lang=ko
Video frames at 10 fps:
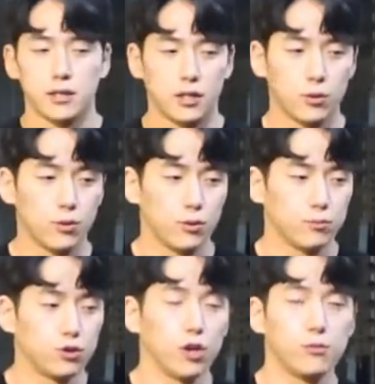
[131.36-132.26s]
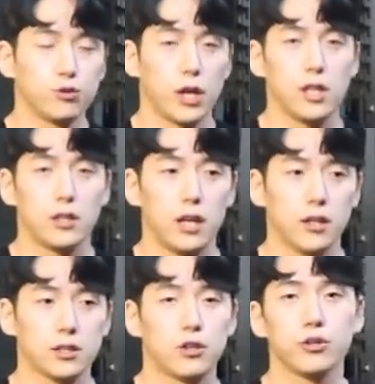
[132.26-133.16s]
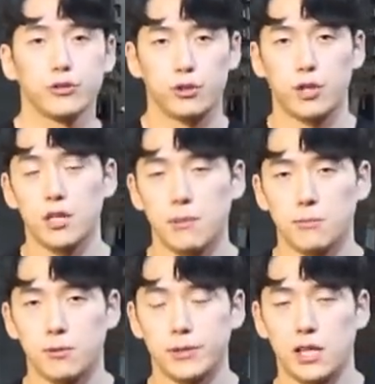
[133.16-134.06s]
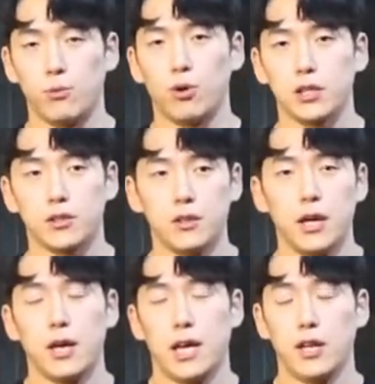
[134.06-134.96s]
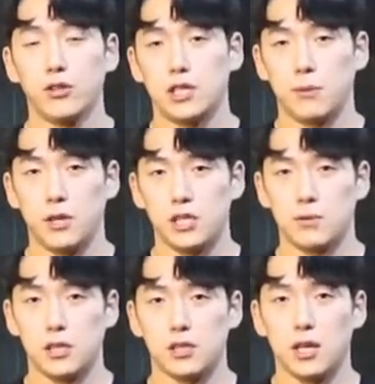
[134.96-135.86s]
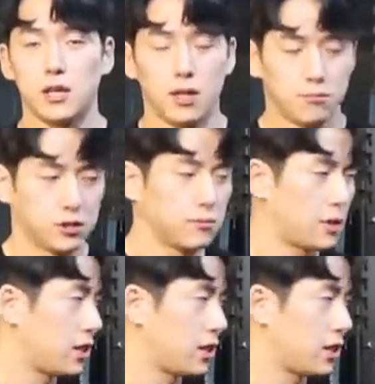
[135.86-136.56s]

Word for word: 그리고 무거운 무게일 때 그 컨트롤하는 방법을 잘 몰라서 에너지 낭비가 심해진다 무슨